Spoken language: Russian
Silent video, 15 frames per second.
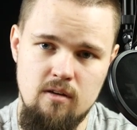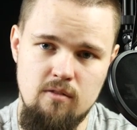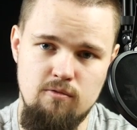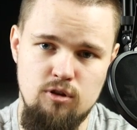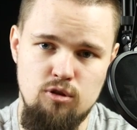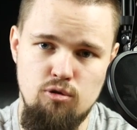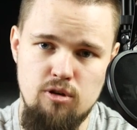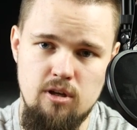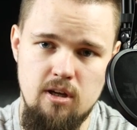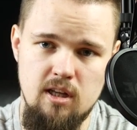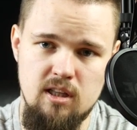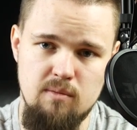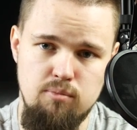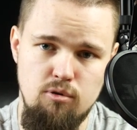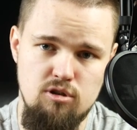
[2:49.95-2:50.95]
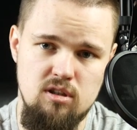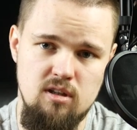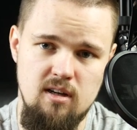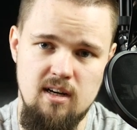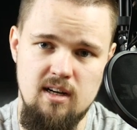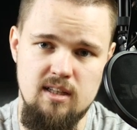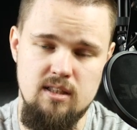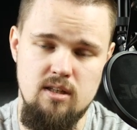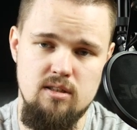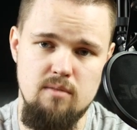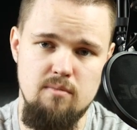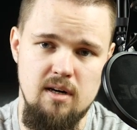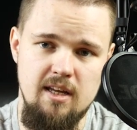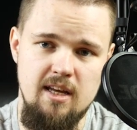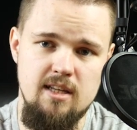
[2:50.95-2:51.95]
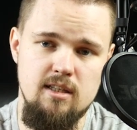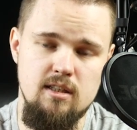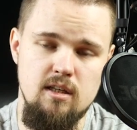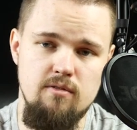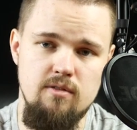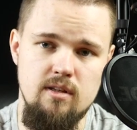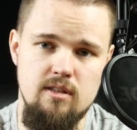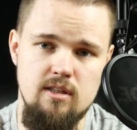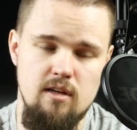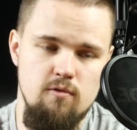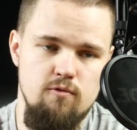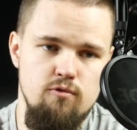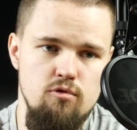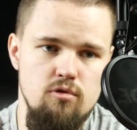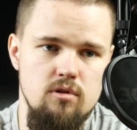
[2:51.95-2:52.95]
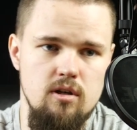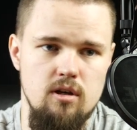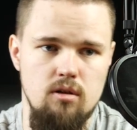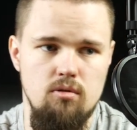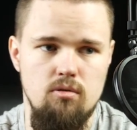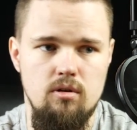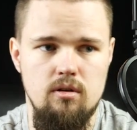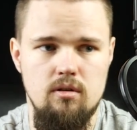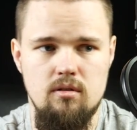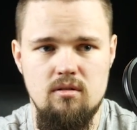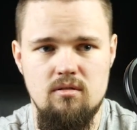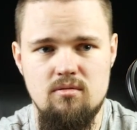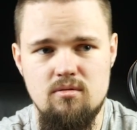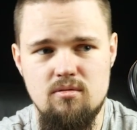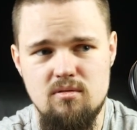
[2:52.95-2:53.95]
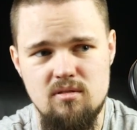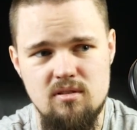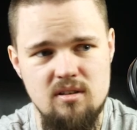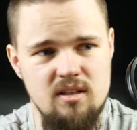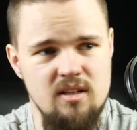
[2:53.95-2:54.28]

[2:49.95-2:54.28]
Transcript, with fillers: В итоге это просто оказался маркетинговый телефон, который, ну,